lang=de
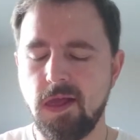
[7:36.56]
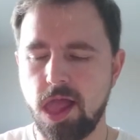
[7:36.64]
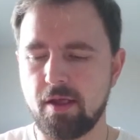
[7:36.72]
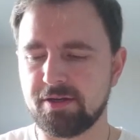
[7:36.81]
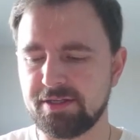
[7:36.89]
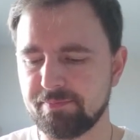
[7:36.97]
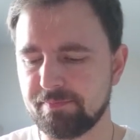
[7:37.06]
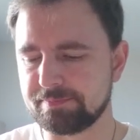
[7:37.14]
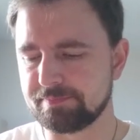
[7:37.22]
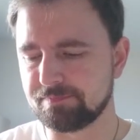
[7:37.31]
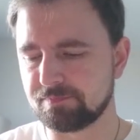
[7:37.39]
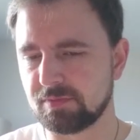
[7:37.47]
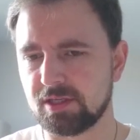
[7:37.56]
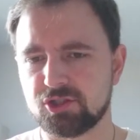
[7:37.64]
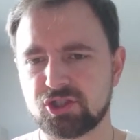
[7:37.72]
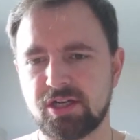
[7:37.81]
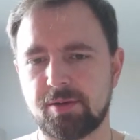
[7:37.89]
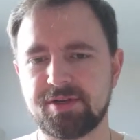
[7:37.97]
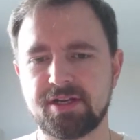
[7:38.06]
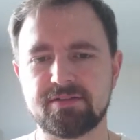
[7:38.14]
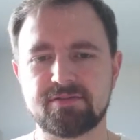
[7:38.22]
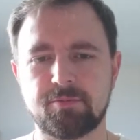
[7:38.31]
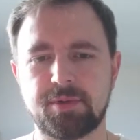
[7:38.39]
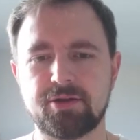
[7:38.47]
Ihr Lieben, ich knall mir da jetzt
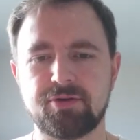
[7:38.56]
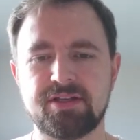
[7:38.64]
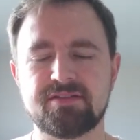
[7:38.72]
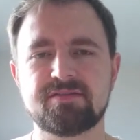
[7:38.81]
noch Mayonnaise,